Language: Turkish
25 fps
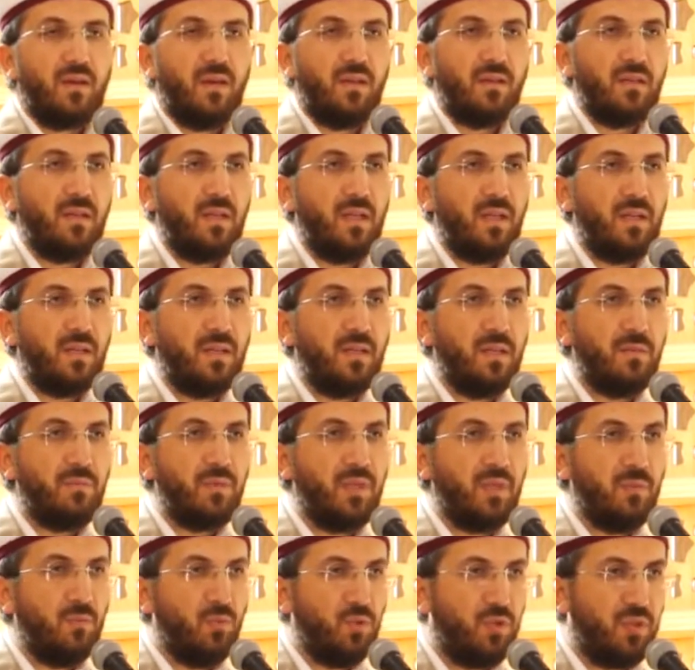Kendilerine
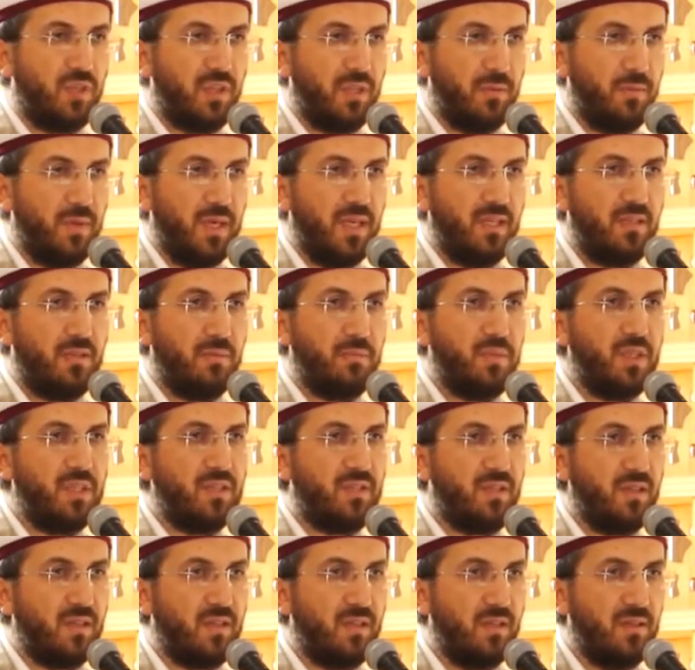bir musibet, bir
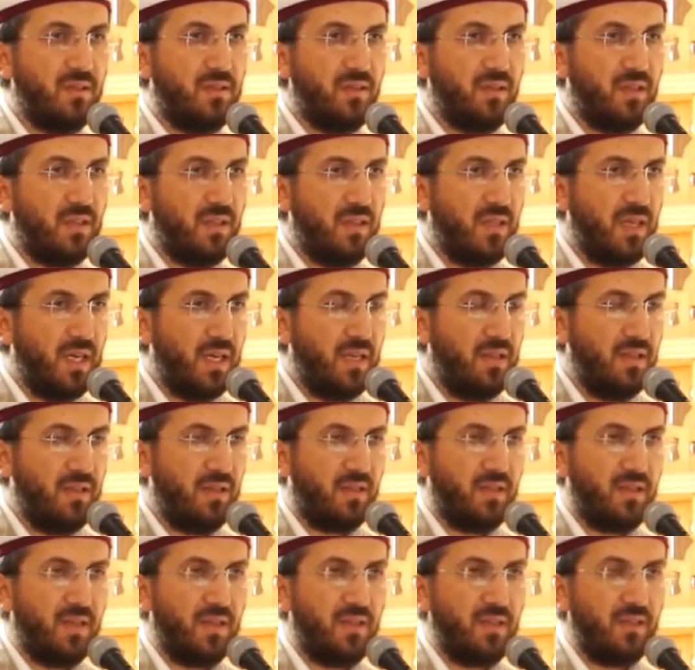sıkıntı
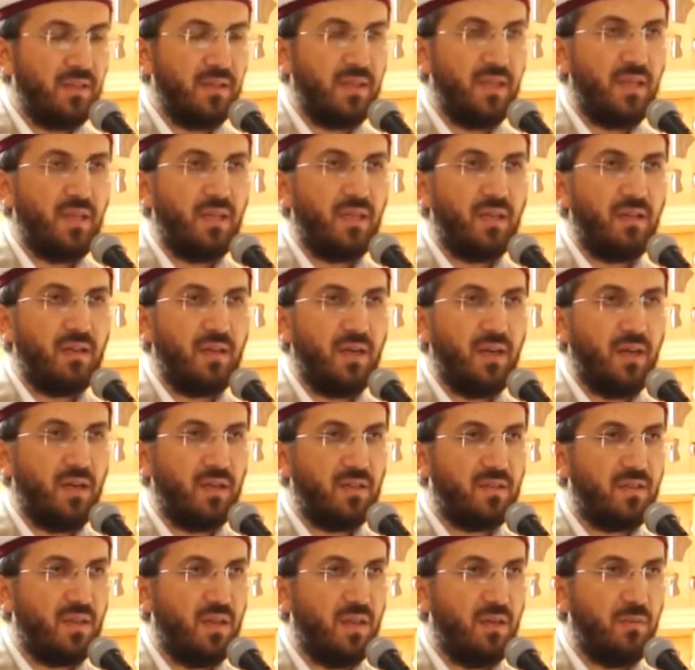geldiklerinde اِذَا
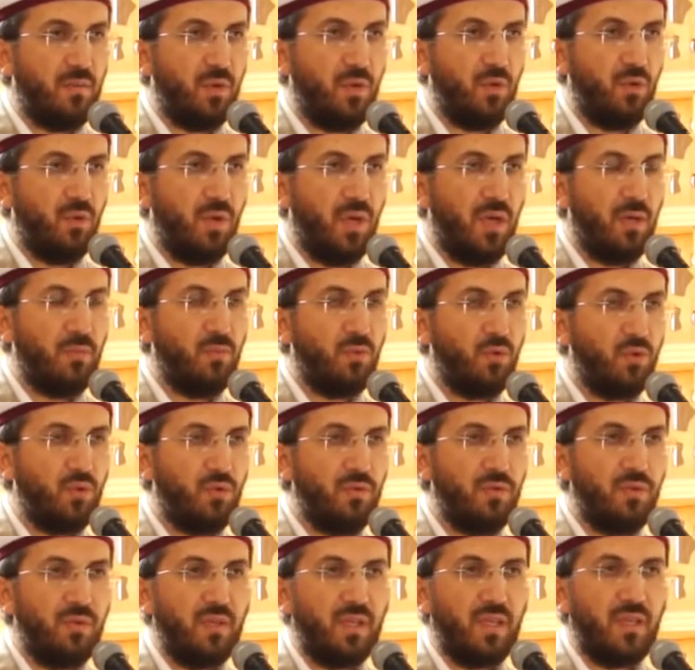أَصَابَهُ
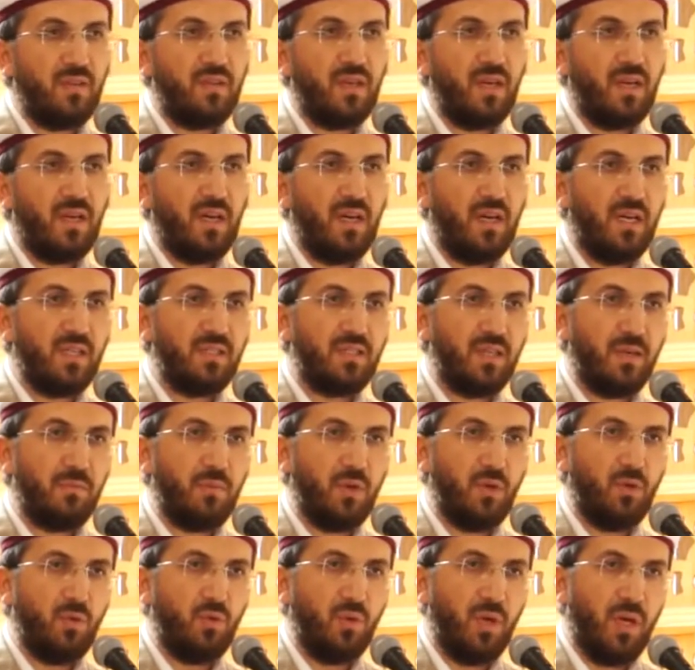اَمْرٌ اِذَا
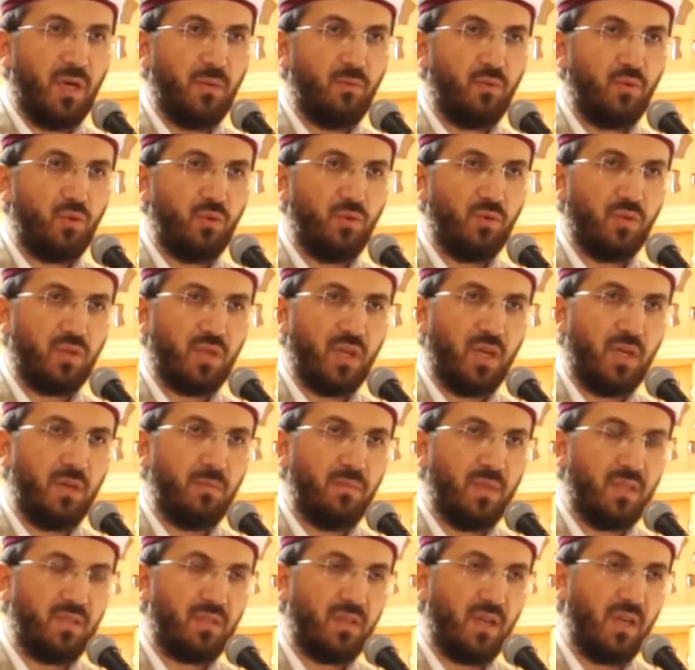حَزَبَهُ اَمْرٌ
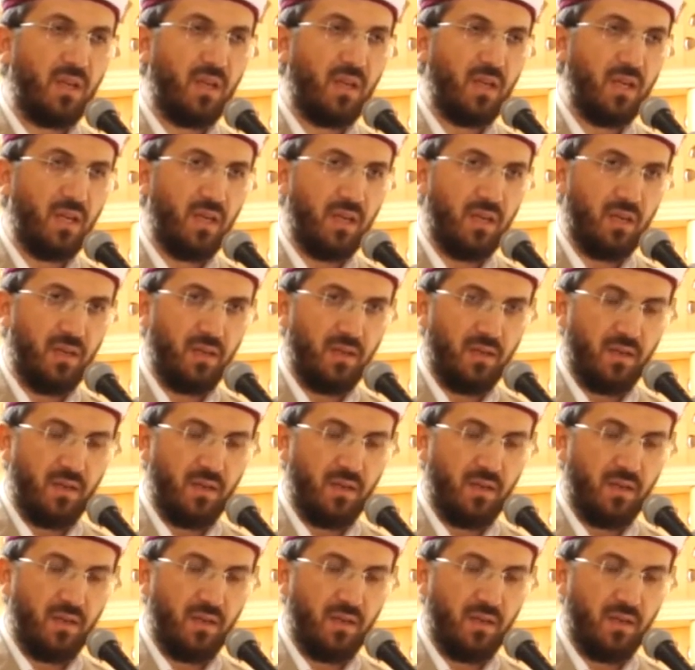قَامَ صَلَّى